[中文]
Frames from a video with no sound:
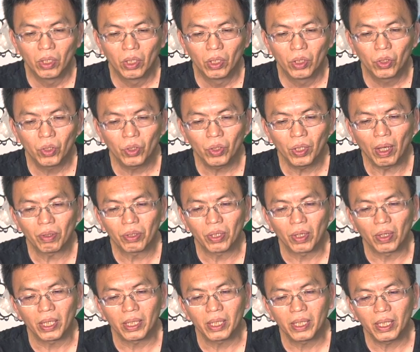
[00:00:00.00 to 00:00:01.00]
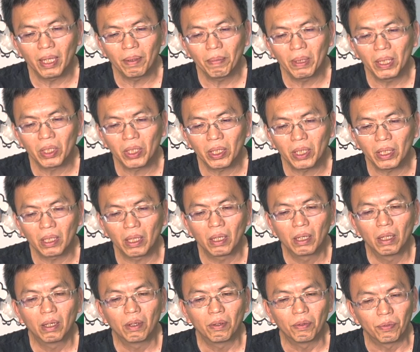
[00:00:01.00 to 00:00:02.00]
需要守的界面是
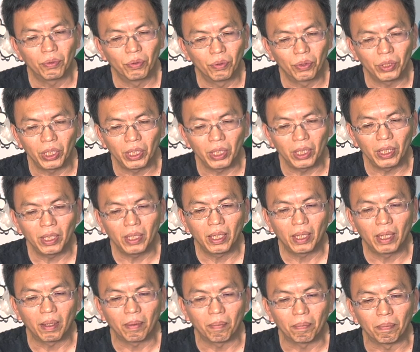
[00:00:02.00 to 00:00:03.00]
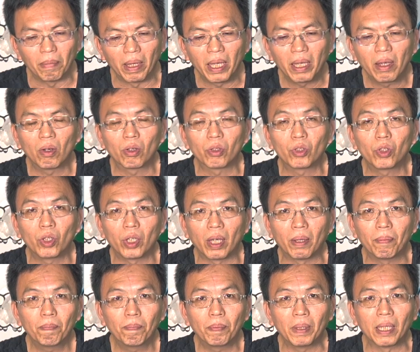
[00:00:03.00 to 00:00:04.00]
夫妻没有
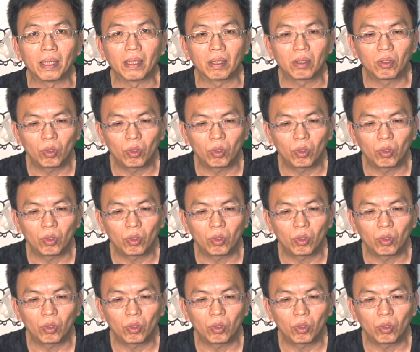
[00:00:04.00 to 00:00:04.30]
权柄